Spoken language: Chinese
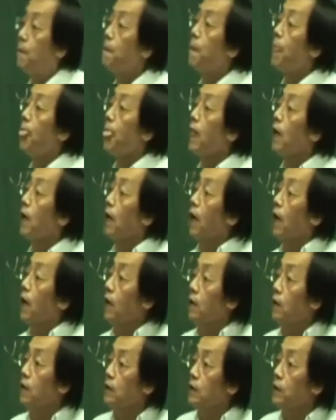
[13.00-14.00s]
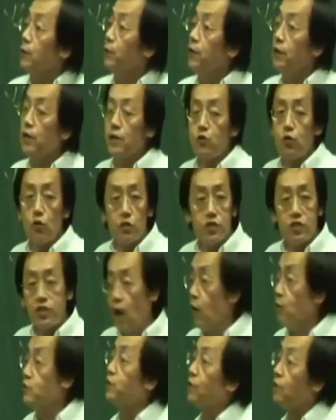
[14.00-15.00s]
了，哦，因为那个虫是
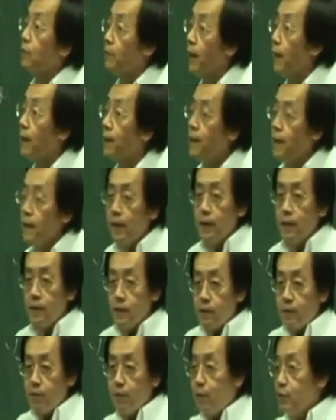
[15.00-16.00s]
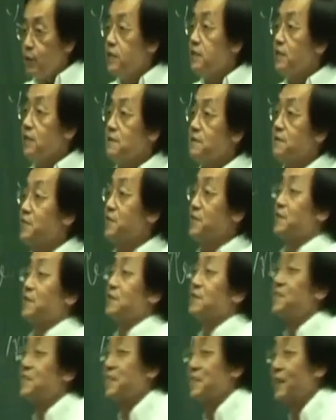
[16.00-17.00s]
逃走了嘛，不是
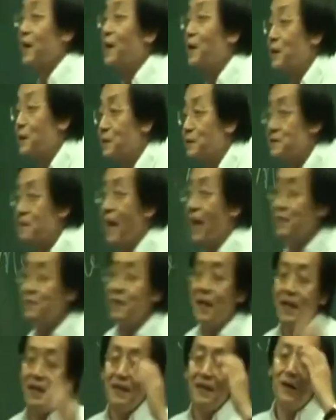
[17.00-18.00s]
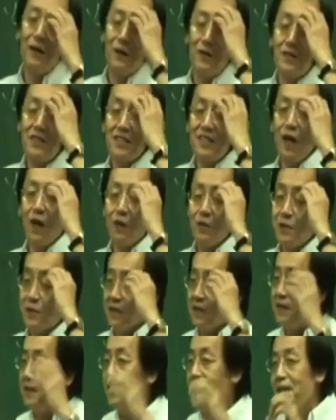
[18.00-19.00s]
死死掉抬出来的哈，是逃
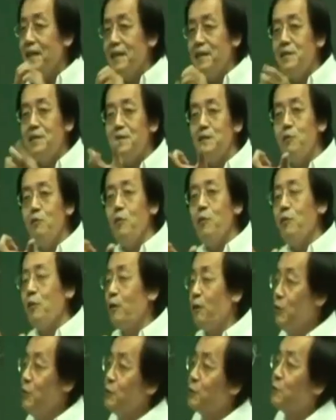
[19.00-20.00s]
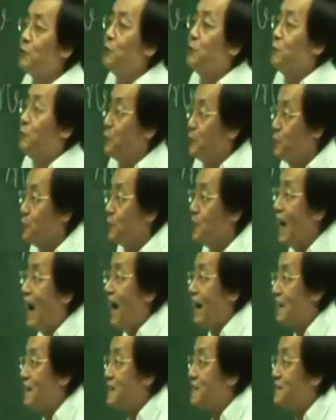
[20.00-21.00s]
走那你乌梅丸又苦又
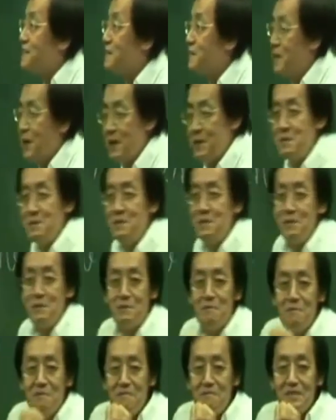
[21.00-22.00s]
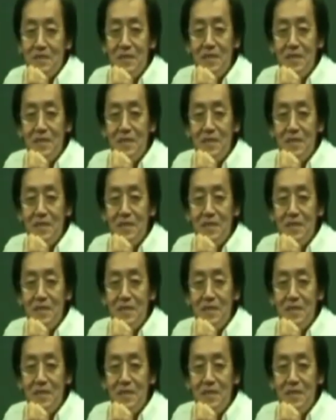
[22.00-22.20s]
辣，对不对？又